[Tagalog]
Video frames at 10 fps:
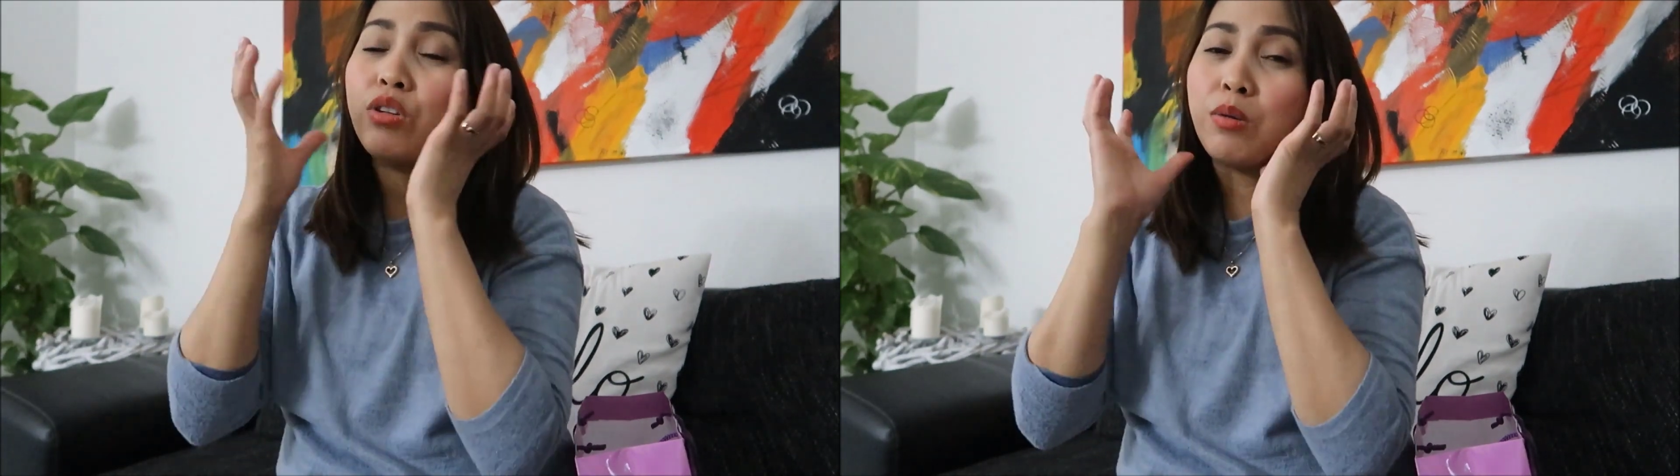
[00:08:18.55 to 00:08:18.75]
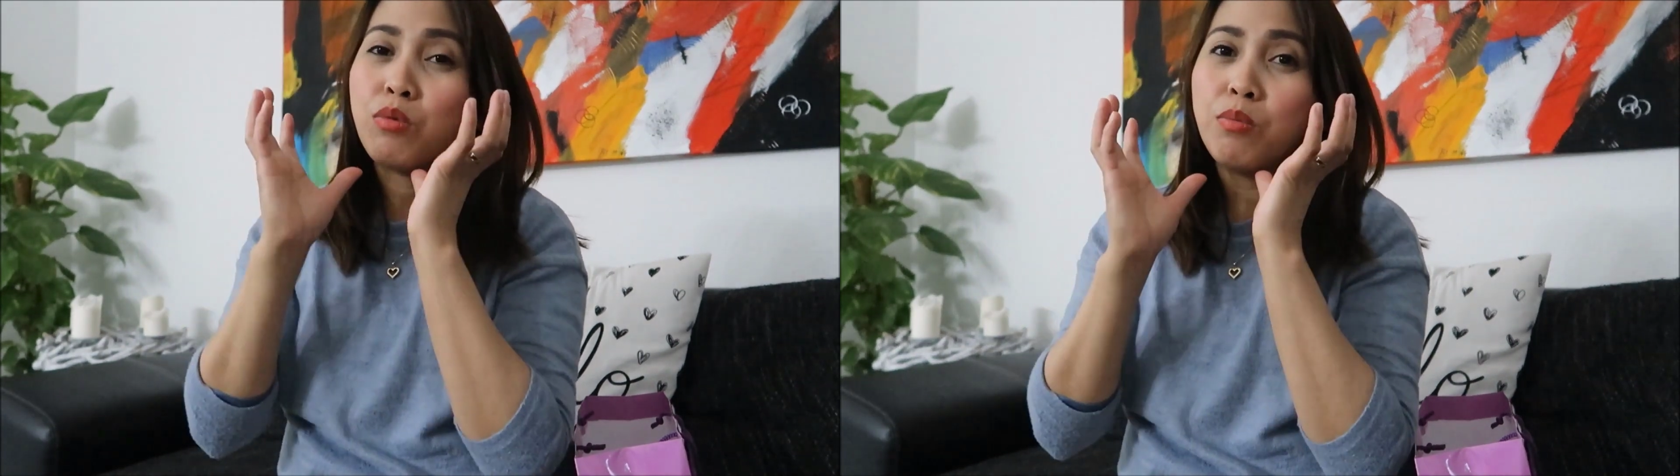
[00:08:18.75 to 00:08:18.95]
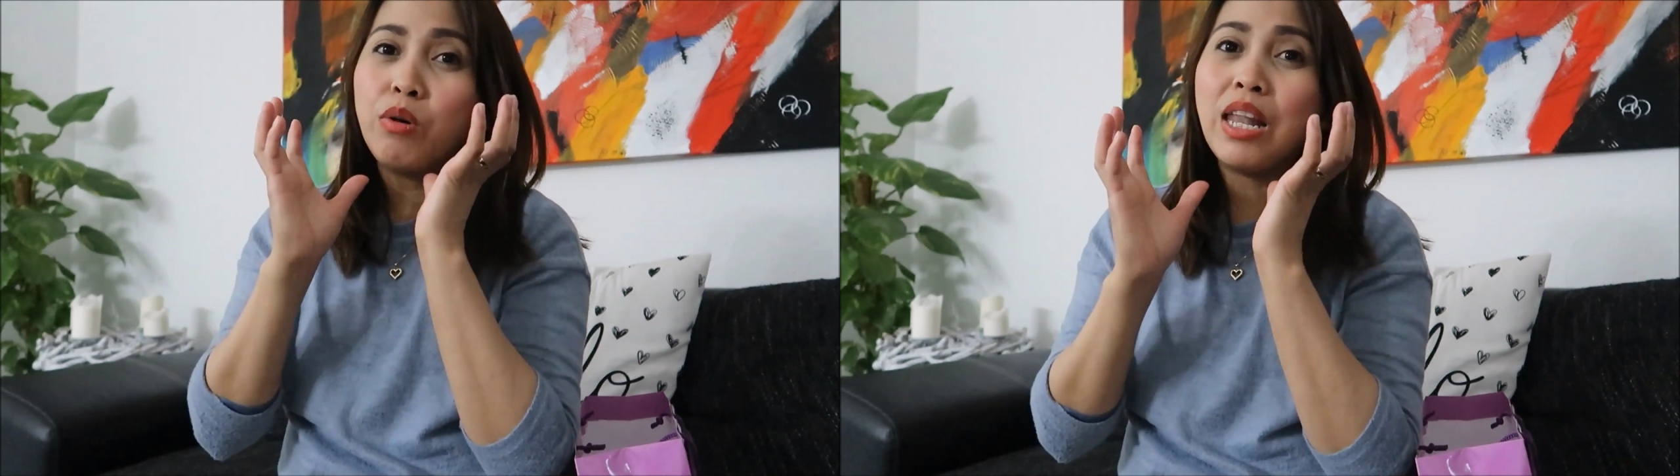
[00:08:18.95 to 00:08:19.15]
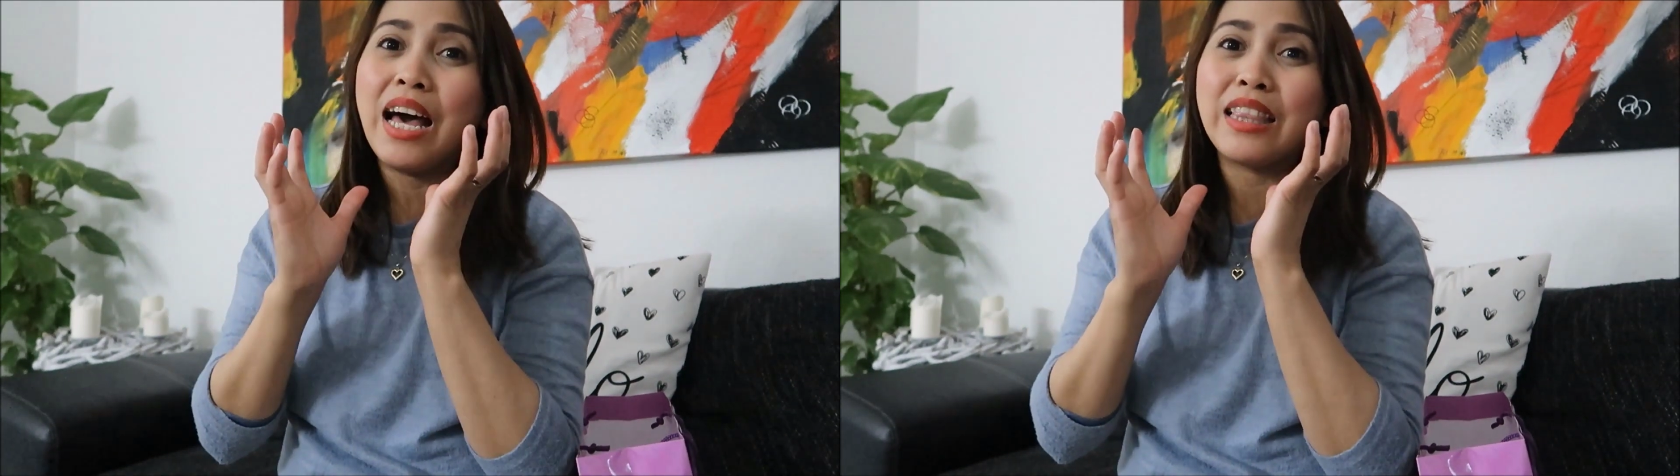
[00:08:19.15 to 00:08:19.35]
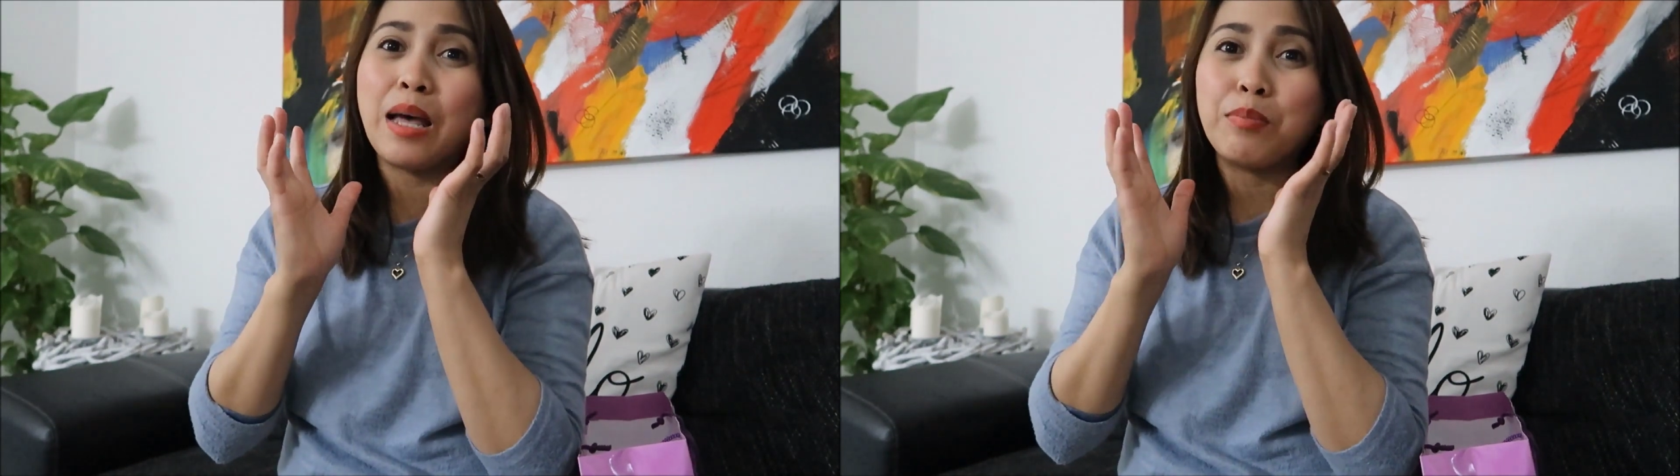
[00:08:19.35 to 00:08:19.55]

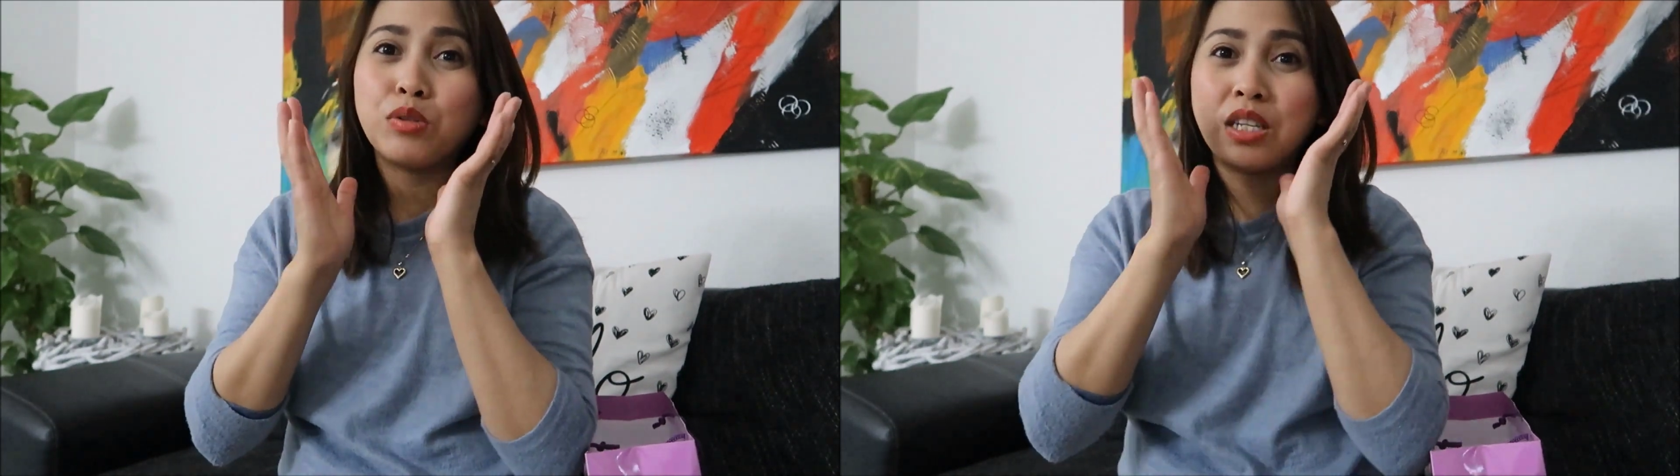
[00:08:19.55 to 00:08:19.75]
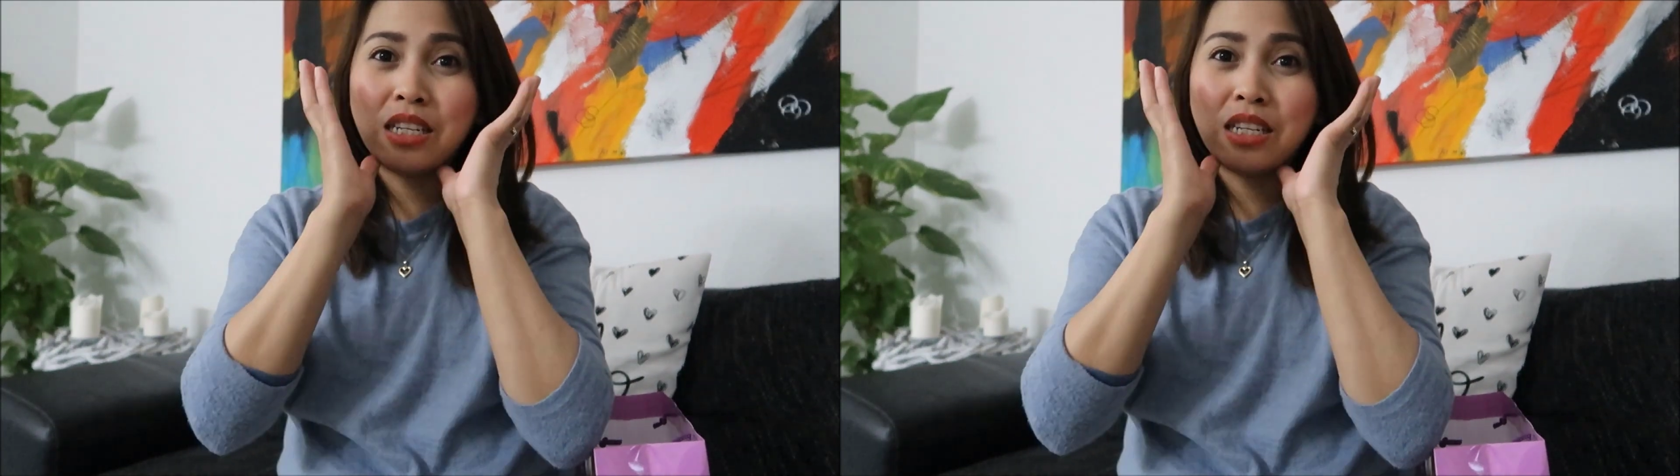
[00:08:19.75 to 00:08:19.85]
namumula, tapos